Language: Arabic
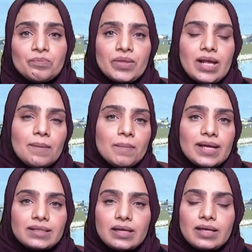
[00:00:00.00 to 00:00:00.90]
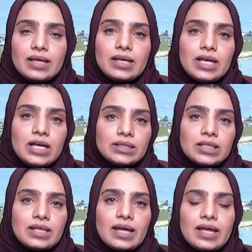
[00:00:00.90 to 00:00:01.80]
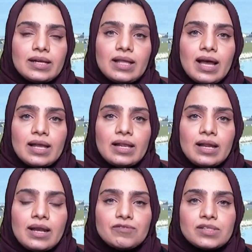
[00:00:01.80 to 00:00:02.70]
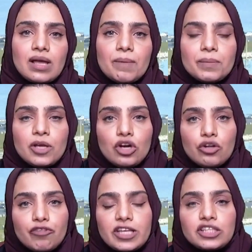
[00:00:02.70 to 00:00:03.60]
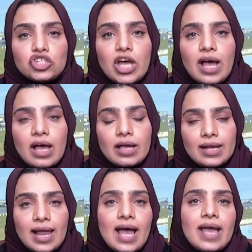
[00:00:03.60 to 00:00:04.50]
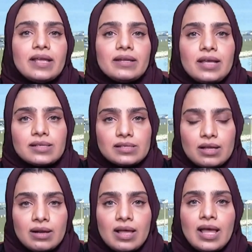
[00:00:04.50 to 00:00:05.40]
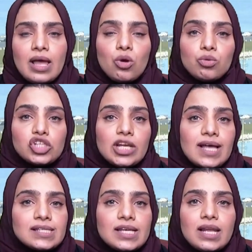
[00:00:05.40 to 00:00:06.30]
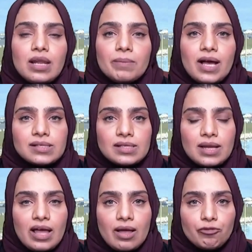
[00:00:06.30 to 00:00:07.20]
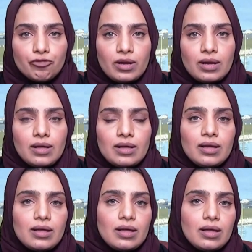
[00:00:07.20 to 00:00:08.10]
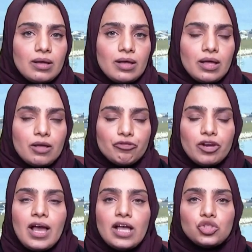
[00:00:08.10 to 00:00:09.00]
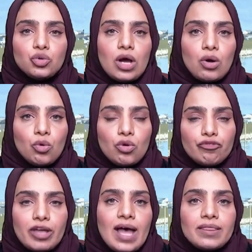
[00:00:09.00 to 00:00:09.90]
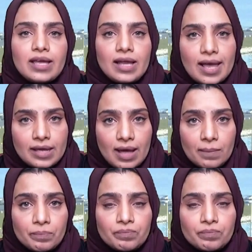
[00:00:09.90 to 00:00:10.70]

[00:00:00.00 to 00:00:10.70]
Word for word: لما يحط التغيير الداخلي لنفسه بيعرف اتجاهه الى اين يصل وش الحصيله اللي بيحصلها في في الحج او في هذه الايام